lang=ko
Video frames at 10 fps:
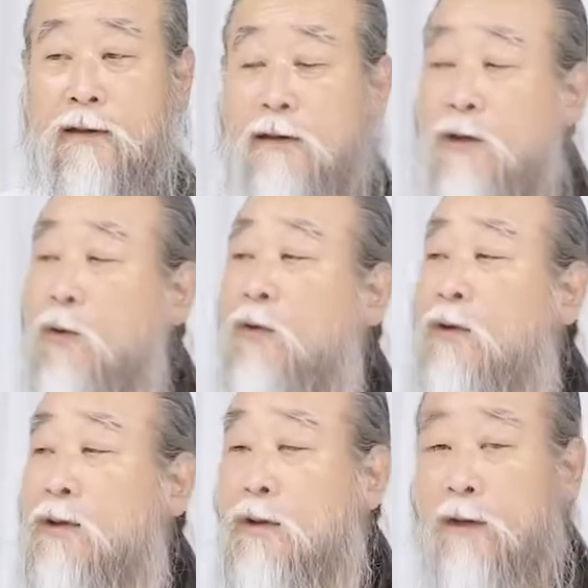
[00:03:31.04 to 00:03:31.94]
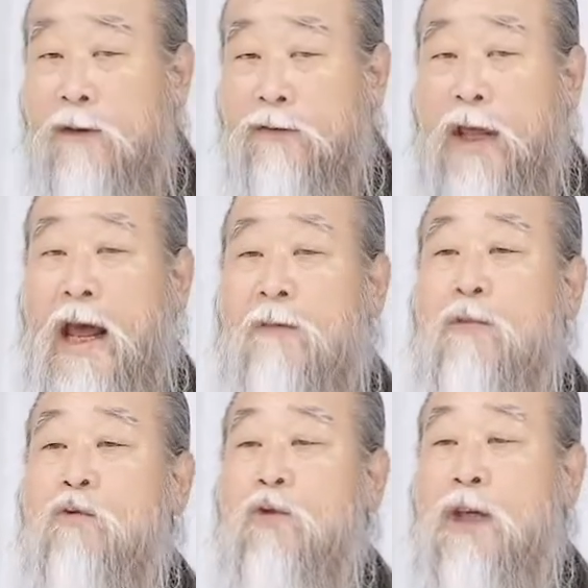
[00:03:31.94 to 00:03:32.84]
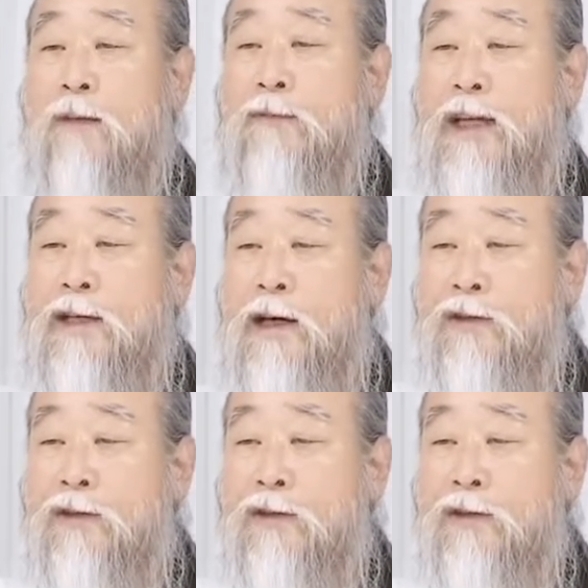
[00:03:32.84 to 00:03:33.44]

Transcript: 근데 이런 것들이 대한민국 사람 자체가